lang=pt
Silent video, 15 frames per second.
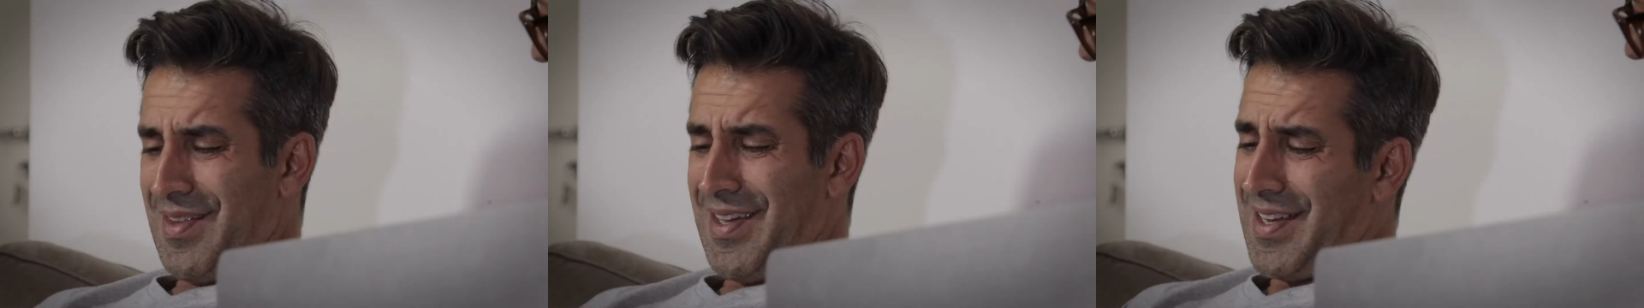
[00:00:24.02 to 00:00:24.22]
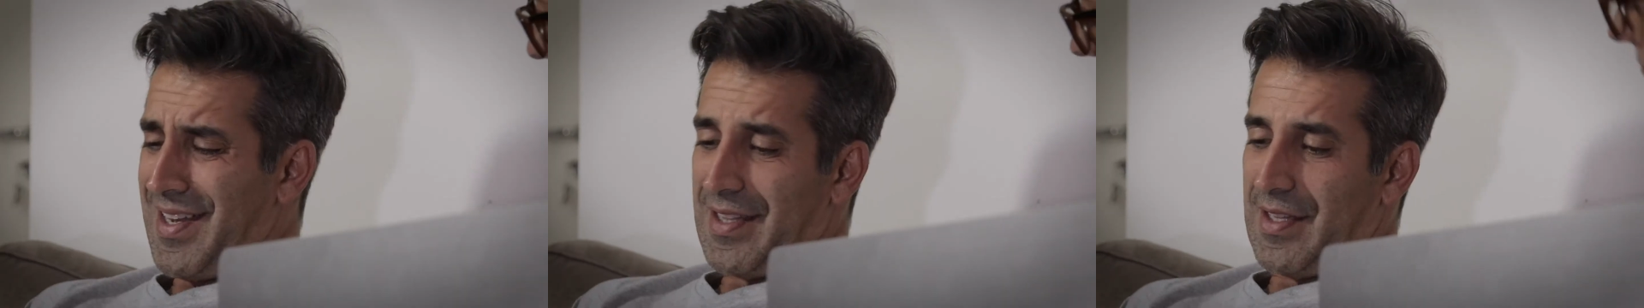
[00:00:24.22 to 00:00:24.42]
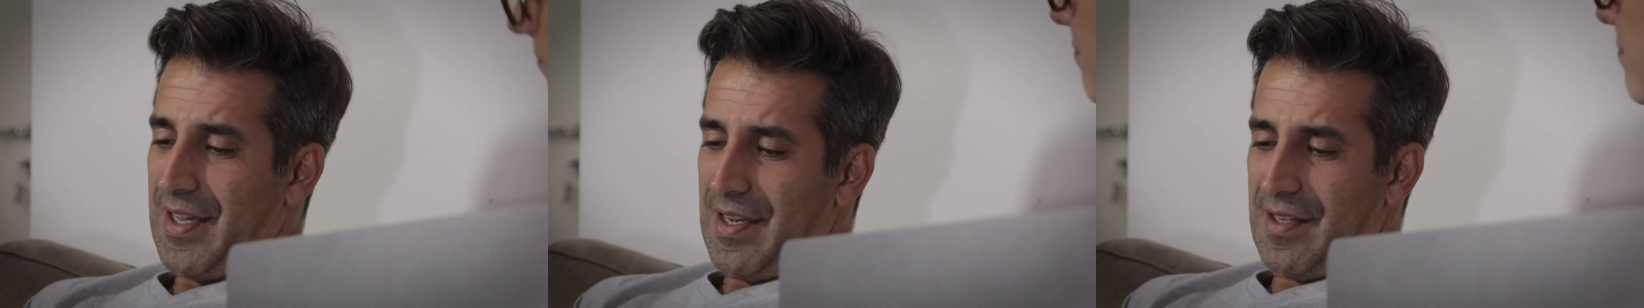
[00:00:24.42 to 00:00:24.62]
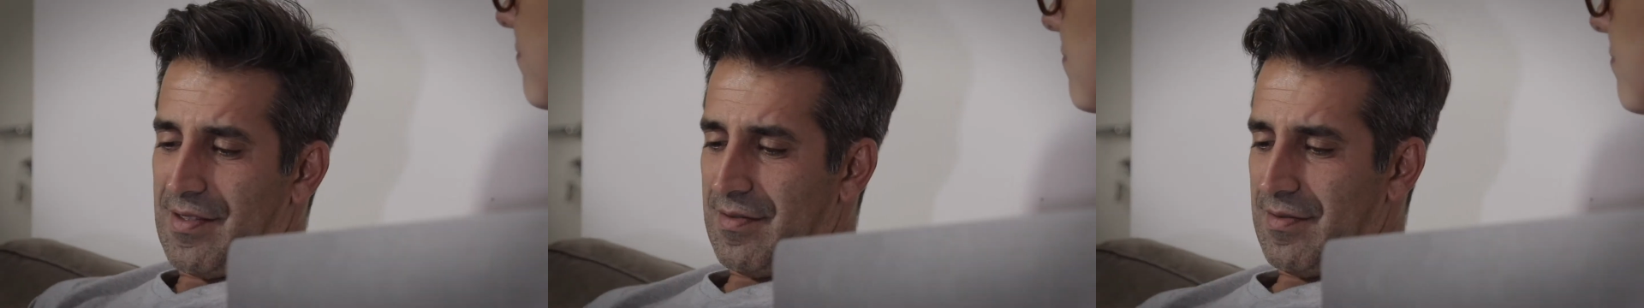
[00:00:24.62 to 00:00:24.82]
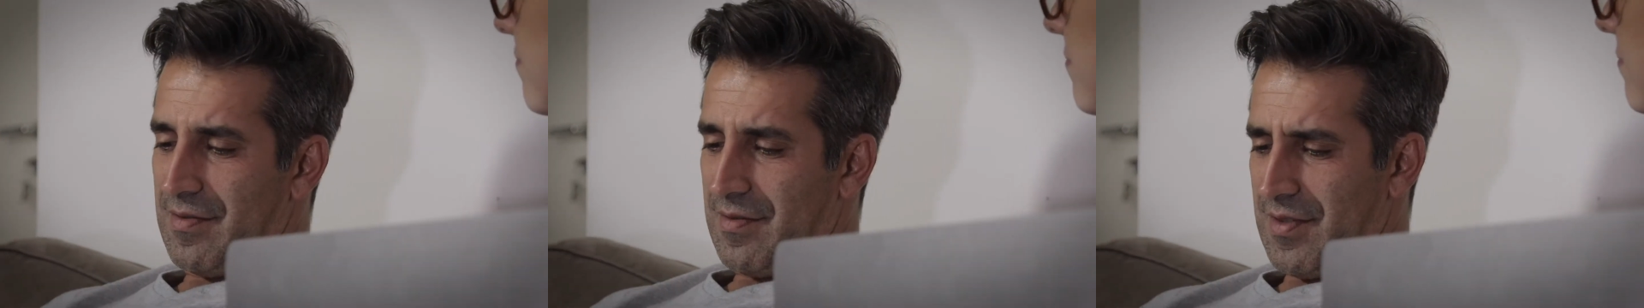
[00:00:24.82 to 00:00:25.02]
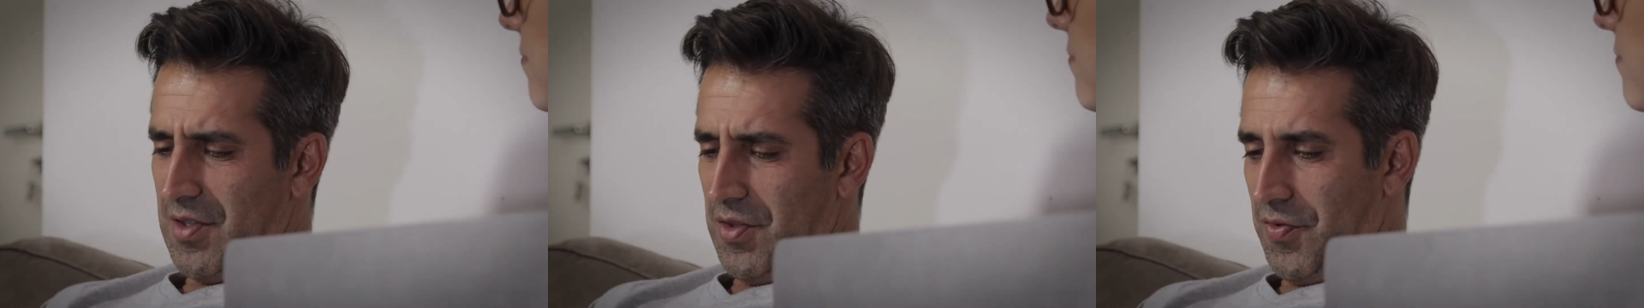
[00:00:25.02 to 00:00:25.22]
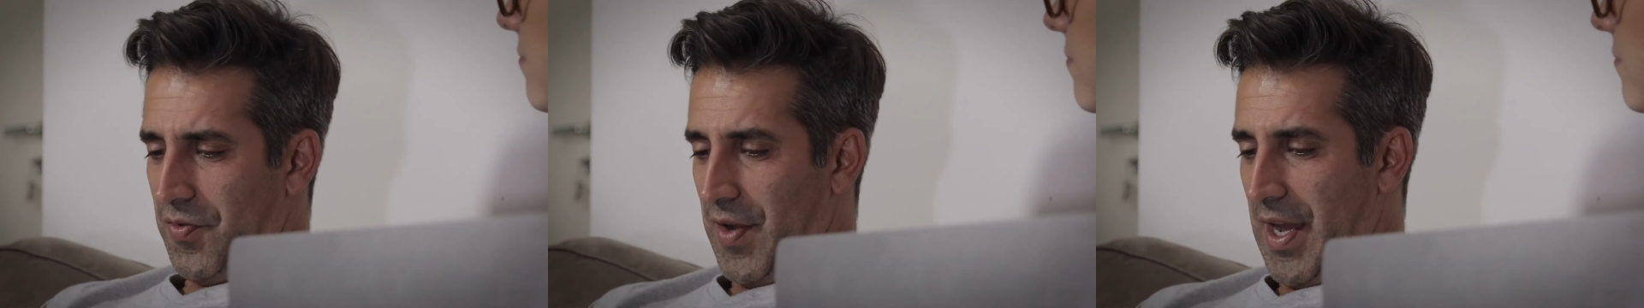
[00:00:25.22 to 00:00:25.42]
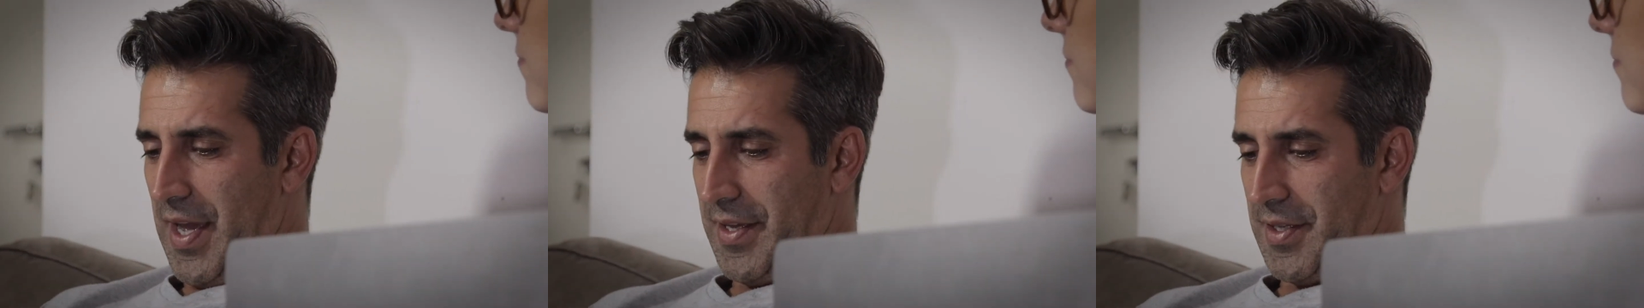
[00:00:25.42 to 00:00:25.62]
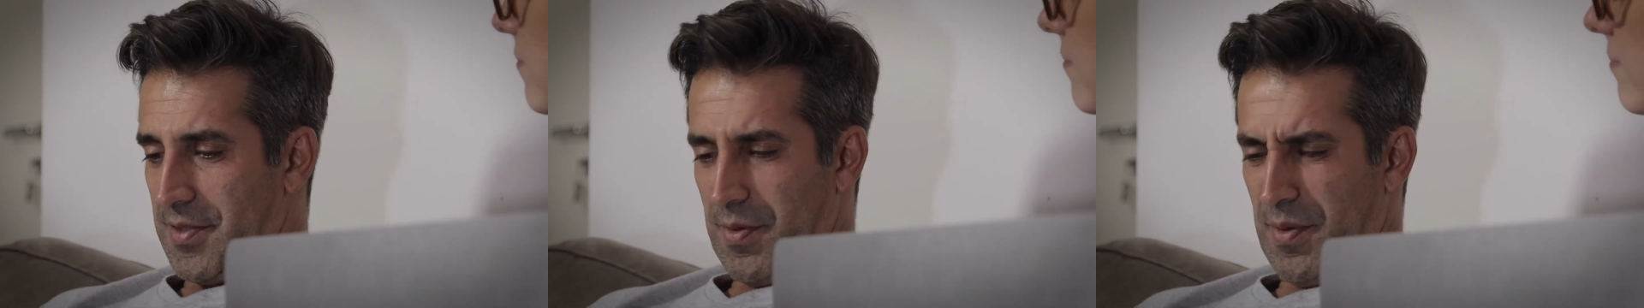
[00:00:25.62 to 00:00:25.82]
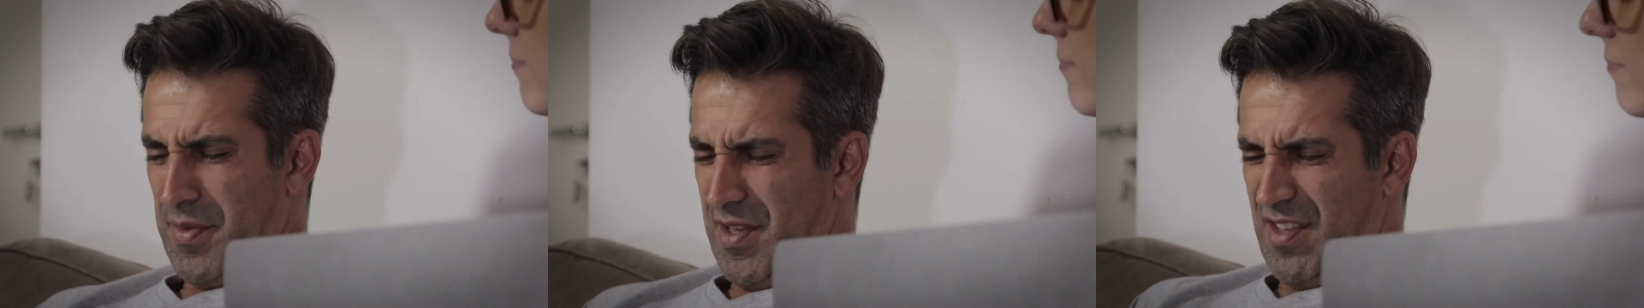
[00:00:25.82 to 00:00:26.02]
Ah, Natália, tanto faz.